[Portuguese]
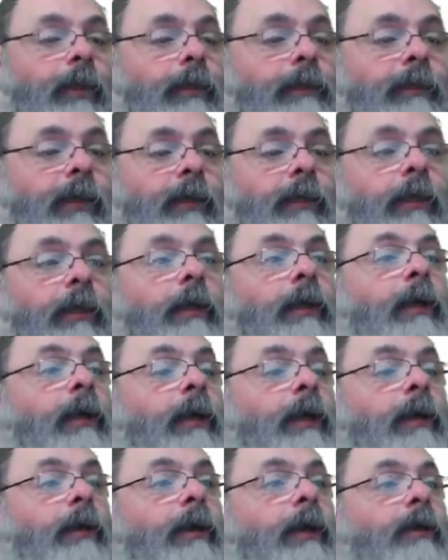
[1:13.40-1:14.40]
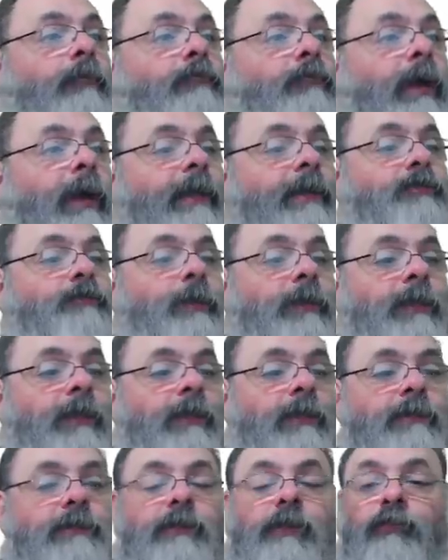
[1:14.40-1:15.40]
Tem é, várias
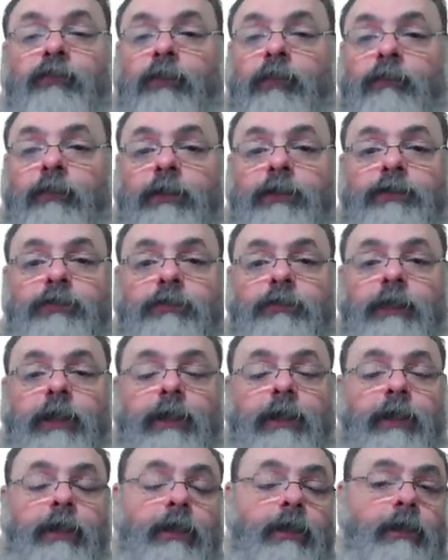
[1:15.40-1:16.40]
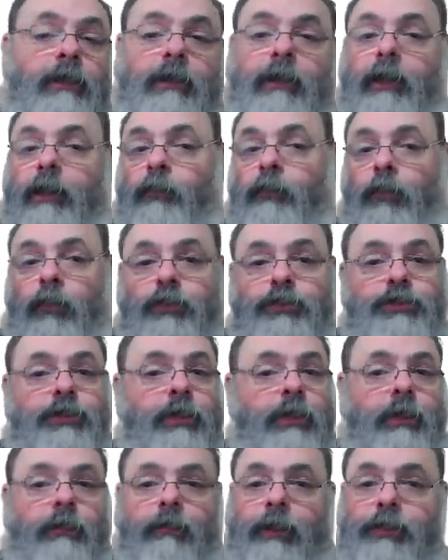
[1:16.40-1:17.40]
meninas que vivem disso daí e ganham um bom
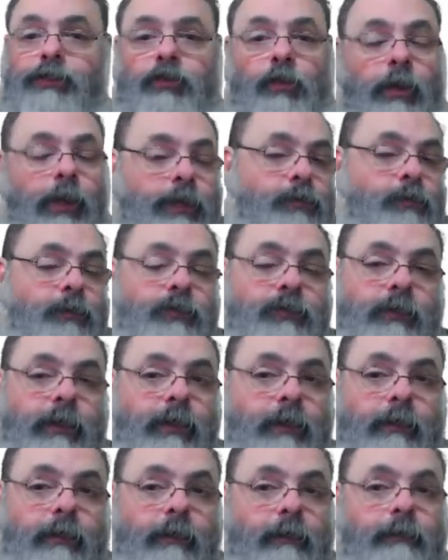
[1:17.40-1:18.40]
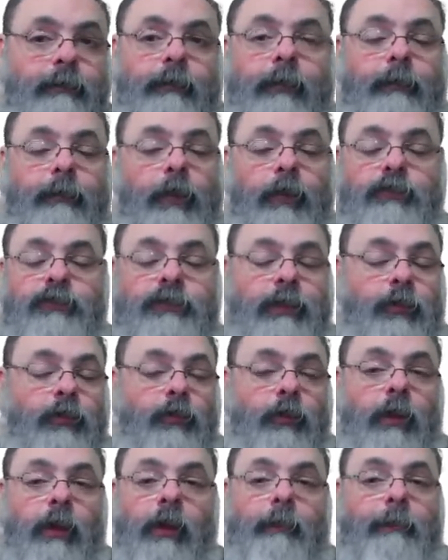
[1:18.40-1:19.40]
dinheiro, eu acho ótimo. Isso aí, meu amigo,
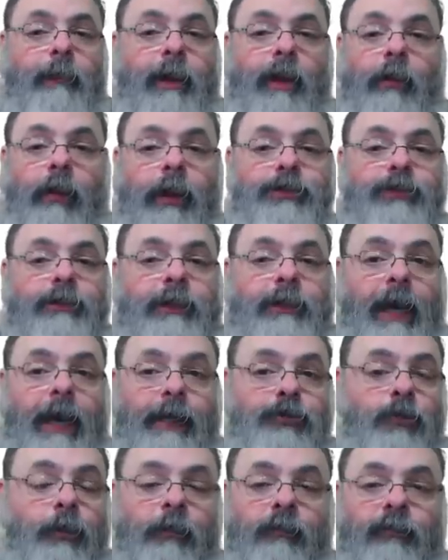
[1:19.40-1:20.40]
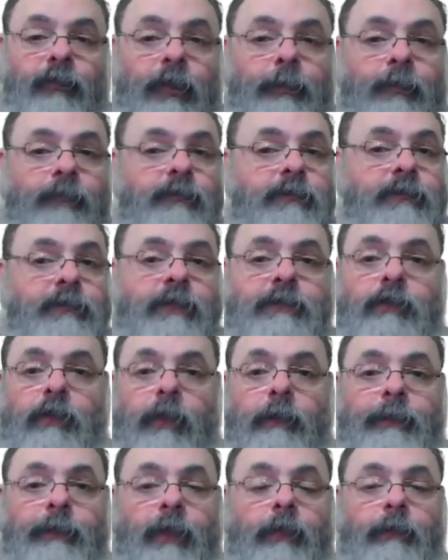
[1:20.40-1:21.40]
sendo maior de idade, como eu falei para vocês,
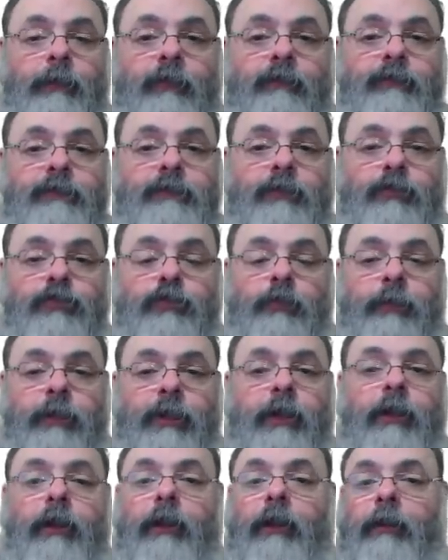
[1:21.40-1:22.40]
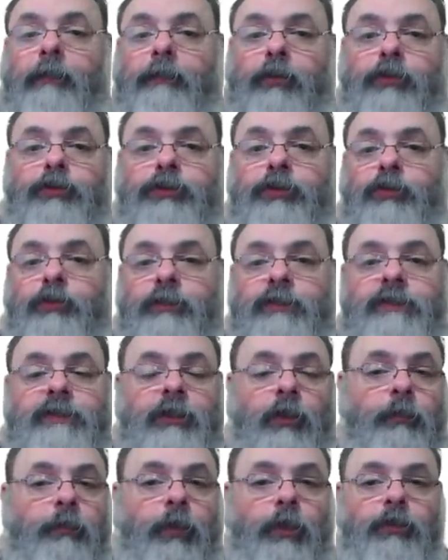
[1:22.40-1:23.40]
a minha, minha visão sobre
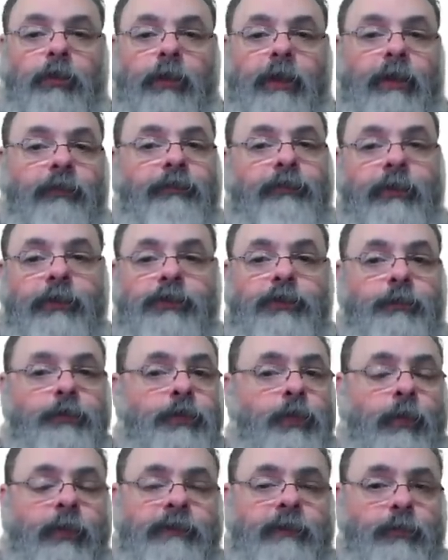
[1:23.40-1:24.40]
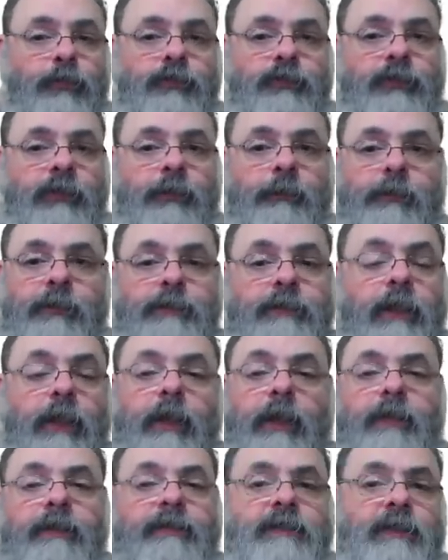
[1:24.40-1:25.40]
prostituição, pornografia, esse tipo de coisa é muito simples.
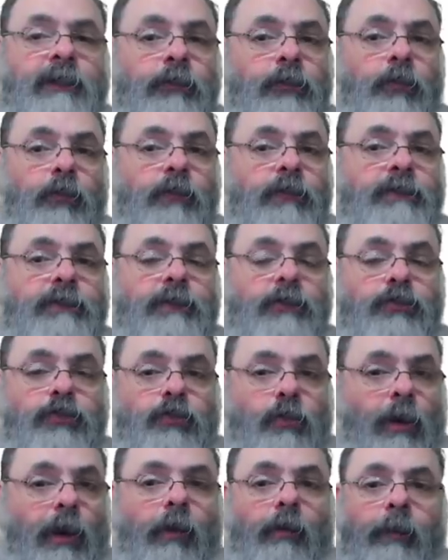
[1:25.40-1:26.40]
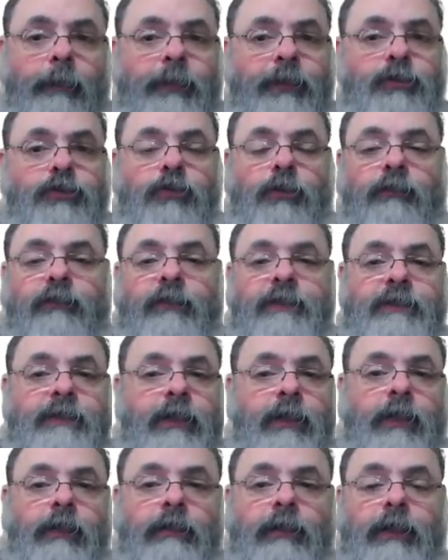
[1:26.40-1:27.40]
Sendo consensual, a pessoa fazendo
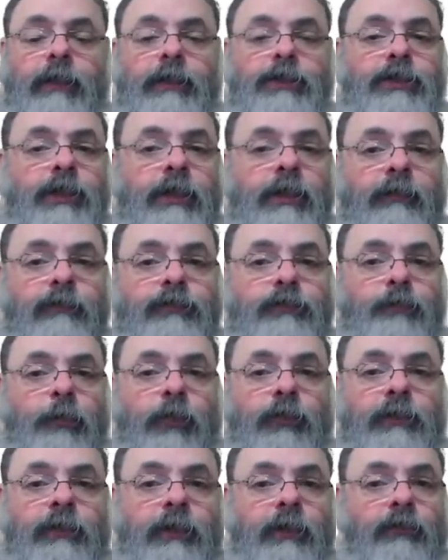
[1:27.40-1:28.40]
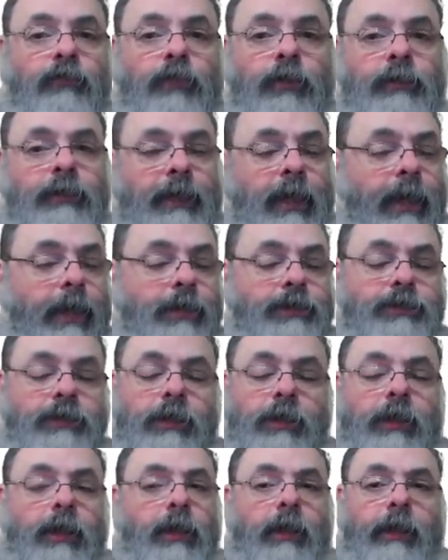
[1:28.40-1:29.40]
aquilo ali de livre, espontânea
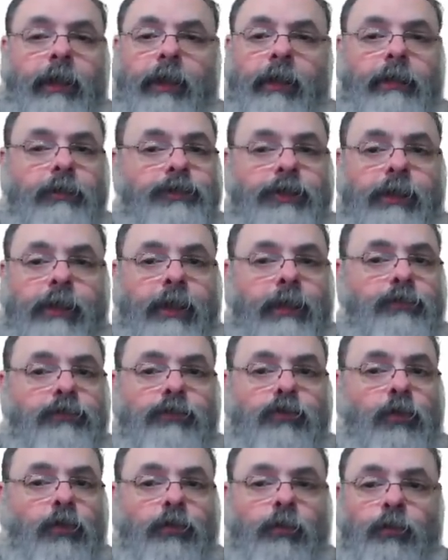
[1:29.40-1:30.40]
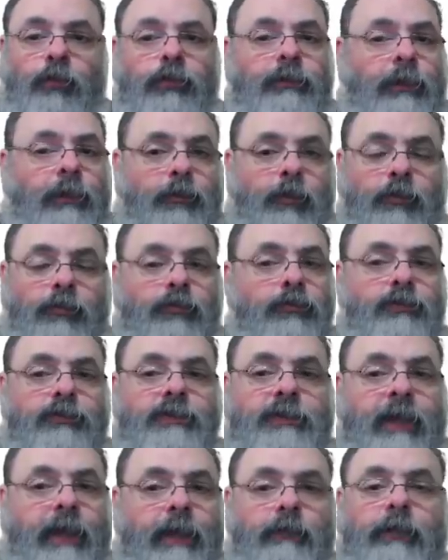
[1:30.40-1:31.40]
vontade, é direito de todo mundo, tá todo tudo
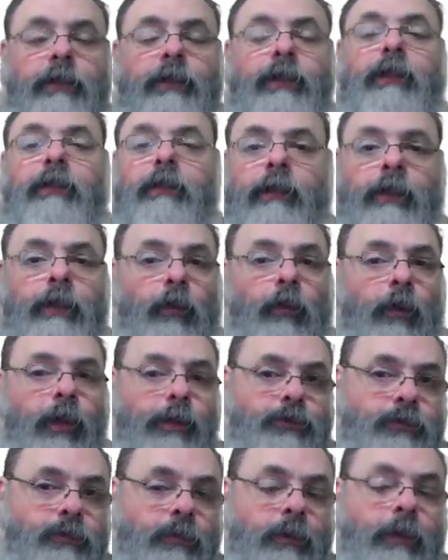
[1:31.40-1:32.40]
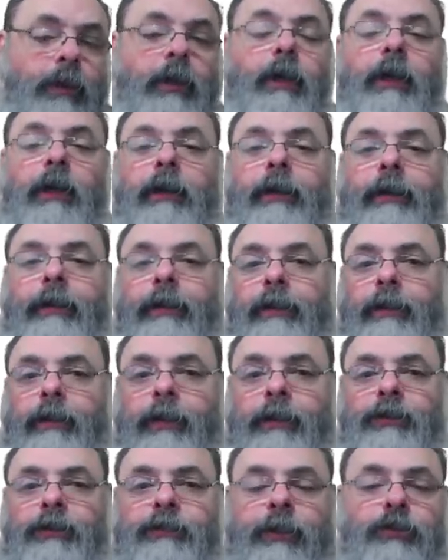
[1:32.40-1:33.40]
certo ali, é lógico. É,
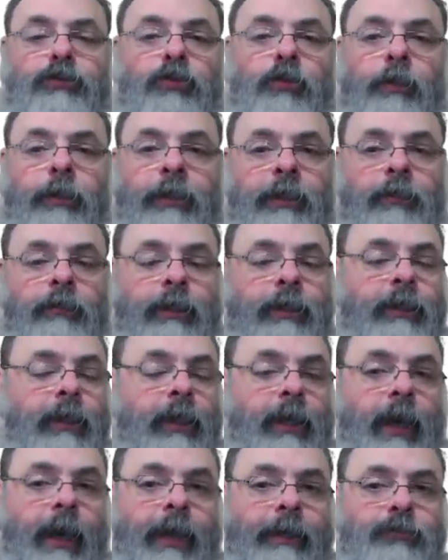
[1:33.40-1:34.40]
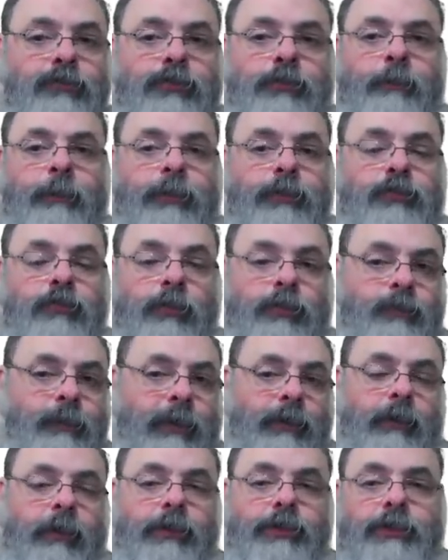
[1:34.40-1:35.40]
a gente está excluindo aqui casos de pessoas
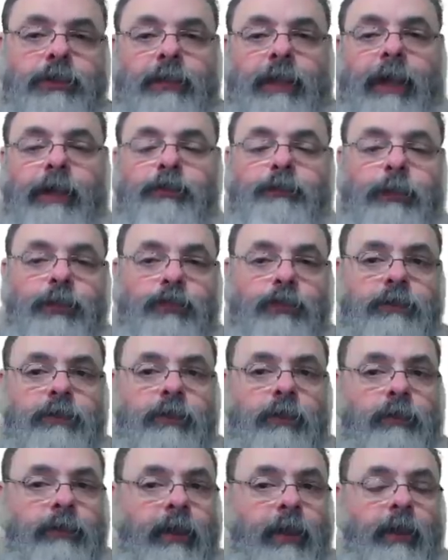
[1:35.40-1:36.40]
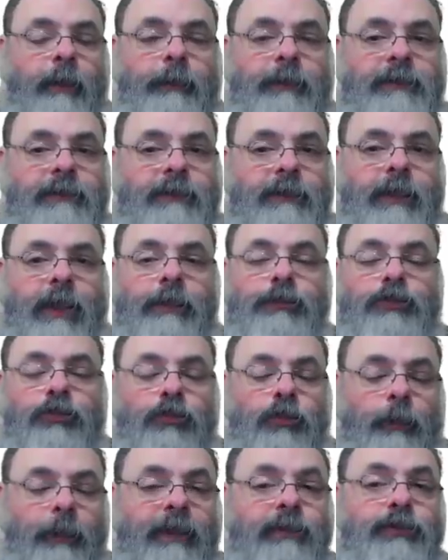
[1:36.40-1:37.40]
menores de idade, pessoas que não têm capacidade de
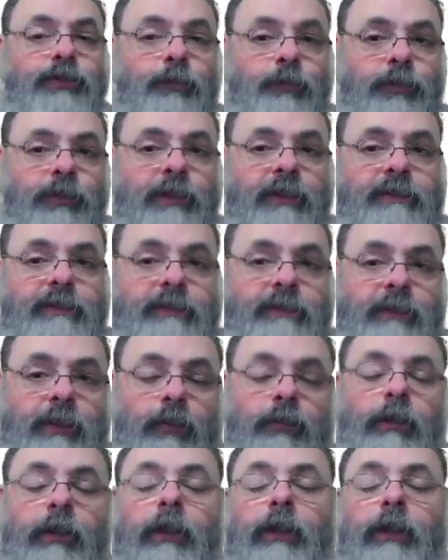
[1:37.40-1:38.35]
tomar esse tipo de decisão,